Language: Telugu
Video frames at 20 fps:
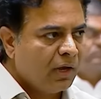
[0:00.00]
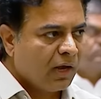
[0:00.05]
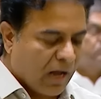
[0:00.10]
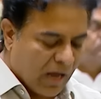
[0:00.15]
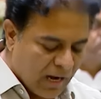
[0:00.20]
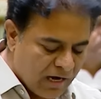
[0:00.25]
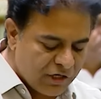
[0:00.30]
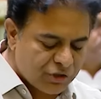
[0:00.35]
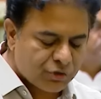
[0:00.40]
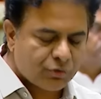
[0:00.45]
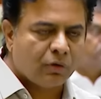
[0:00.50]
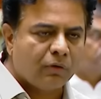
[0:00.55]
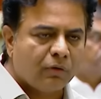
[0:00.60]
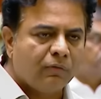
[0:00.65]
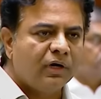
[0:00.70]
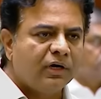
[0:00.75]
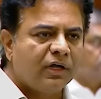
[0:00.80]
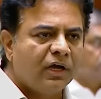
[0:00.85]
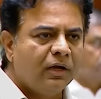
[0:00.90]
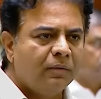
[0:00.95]
కాళేశ్వరం
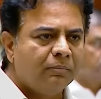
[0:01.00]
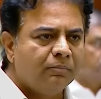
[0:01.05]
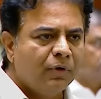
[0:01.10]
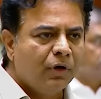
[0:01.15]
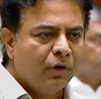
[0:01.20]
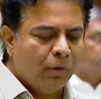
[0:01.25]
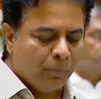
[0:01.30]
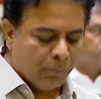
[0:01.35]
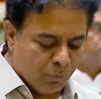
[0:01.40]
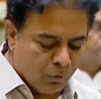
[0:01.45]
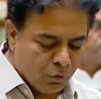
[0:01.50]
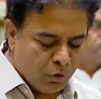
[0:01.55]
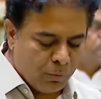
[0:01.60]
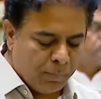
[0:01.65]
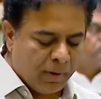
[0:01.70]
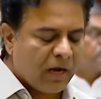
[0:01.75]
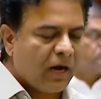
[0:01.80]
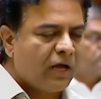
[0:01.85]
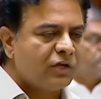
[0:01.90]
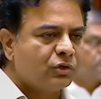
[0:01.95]
అంటే మూడు
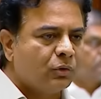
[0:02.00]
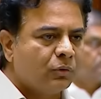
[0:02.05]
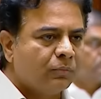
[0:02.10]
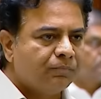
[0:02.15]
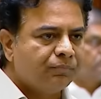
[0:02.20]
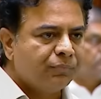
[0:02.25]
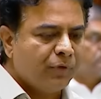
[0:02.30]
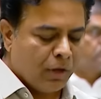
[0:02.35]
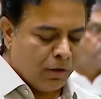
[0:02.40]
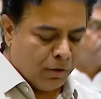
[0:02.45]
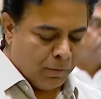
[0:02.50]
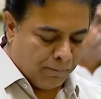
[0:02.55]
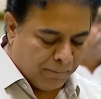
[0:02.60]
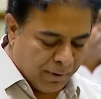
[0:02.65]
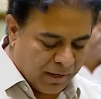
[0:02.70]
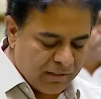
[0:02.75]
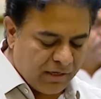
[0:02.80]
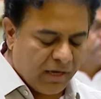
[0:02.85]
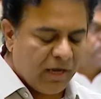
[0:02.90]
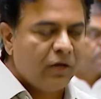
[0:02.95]
బరాజులు
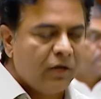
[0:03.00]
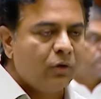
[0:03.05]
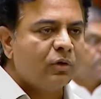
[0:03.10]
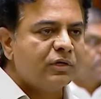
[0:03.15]
పదిహేను